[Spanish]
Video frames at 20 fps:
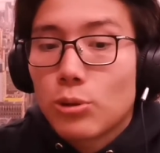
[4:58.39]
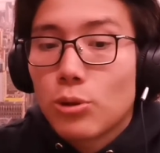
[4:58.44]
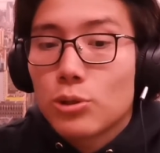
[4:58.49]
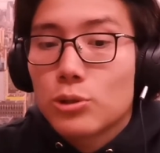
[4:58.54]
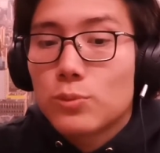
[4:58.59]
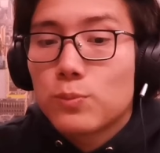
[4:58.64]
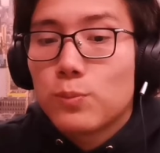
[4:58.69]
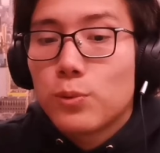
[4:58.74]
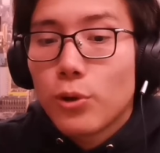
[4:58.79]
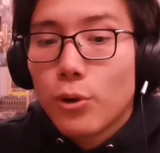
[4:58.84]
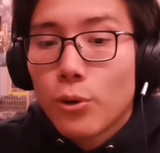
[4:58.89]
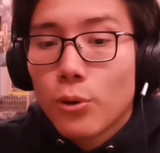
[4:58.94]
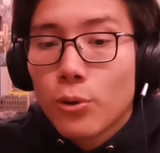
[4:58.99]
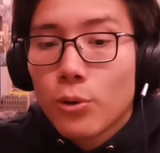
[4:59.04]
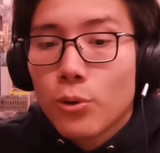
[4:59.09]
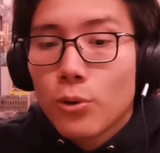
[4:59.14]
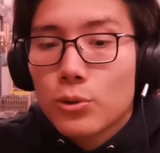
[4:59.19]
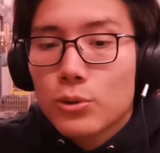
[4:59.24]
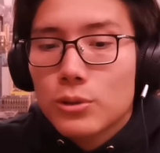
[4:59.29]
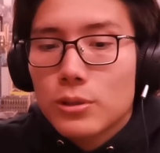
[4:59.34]
que son los
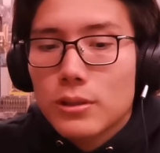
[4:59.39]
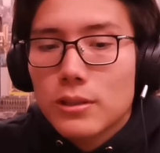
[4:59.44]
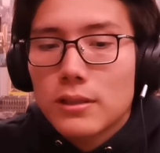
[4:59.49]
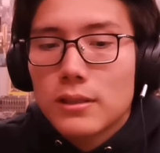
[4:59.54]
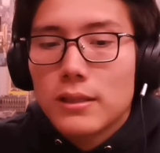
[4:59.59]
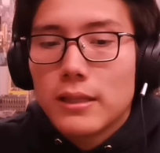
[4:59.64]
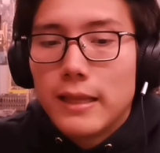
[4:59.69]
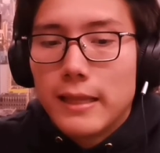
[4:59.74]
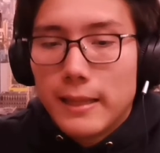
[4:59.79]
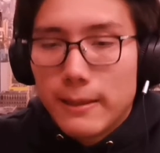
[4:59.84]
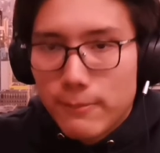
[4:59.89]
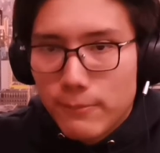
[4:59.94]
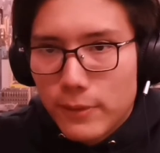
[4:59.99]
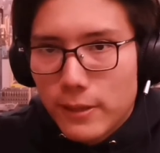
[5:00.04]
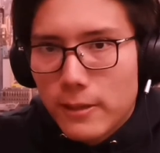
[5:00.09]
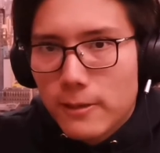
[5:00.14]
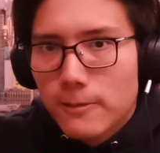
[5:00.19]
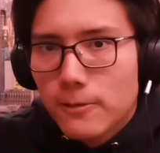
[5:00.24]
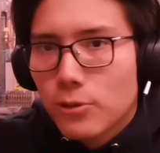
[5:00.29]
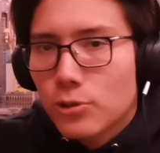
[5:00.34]
Broncos de
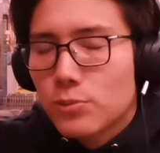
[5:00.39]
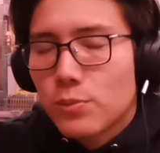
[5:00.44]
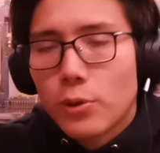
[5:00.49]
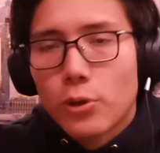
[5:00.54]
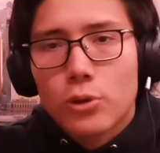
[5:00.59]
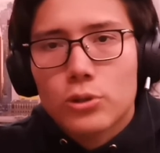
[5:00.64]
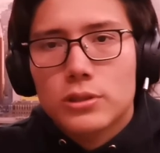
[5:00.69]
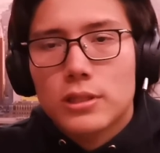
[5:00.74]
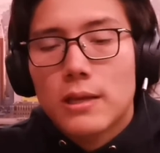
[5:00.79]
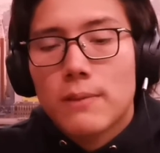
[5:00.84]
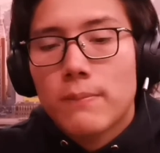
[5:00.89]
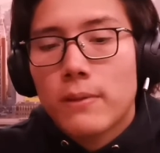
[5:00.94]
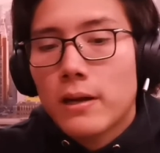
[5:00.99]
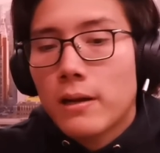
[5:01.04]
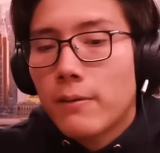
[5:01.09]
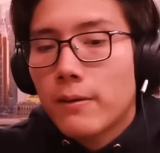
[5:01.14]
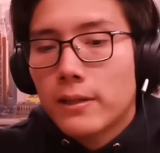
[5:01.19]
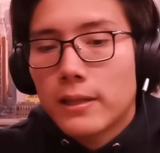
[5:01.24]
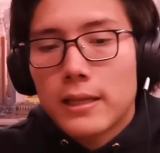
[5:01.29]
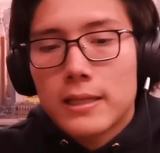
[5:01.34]
Denver. Los Broncos
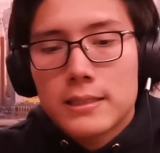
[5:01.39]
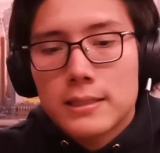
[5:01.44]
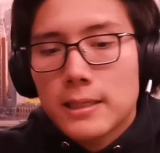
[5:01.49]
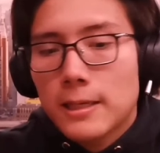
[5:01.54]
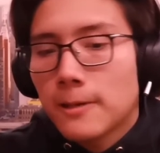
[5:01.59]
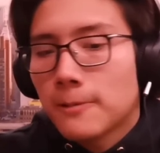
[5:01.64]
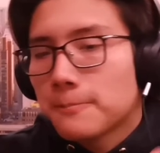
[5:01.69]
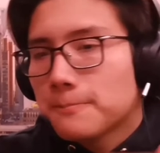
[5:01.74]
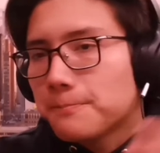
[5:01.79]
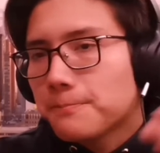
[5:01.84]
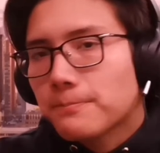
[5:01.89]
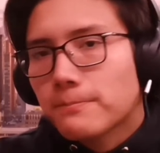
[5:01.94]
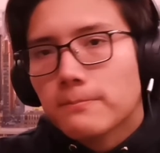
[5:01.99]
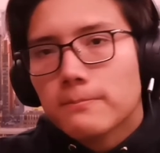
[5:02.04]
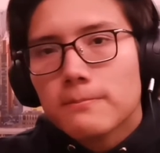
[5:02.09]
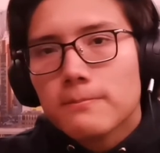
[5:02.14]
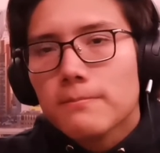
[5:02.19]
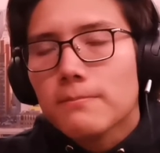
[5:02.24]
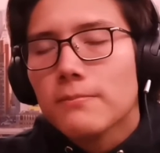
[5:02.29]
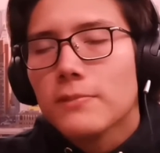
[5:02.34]
de Denver, la verdad es
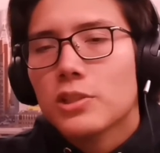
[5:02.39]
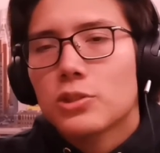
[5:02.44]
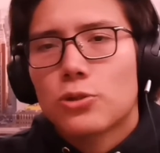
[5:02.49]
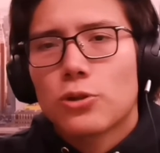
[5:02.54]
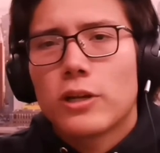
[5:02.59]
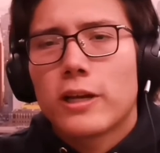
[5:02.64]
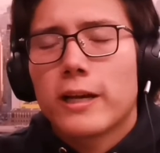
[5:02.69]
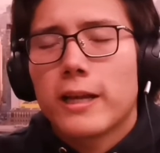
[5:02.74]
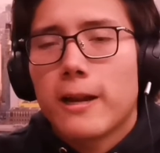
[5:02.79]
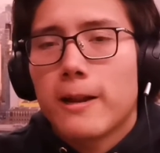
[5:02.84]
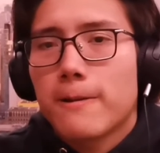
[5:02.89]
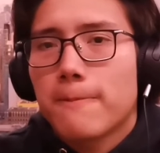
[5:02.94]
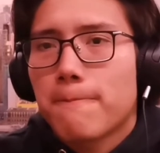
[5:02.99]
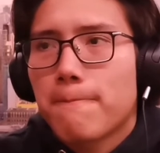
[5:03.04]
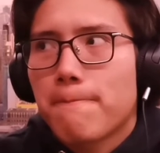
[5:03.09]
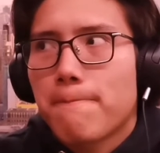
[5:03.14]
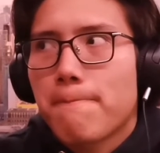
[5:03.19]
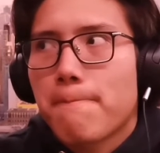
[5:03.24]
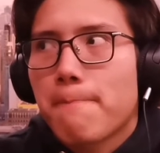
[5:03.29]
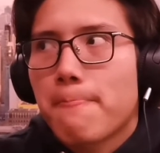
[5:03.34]
que son la
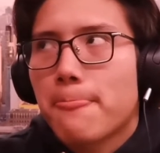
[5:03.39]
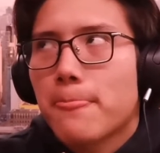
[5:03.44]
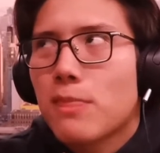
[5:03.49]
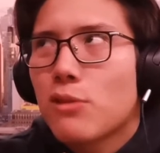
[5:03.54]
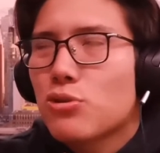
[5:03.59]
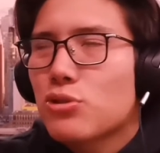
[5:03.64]
gran,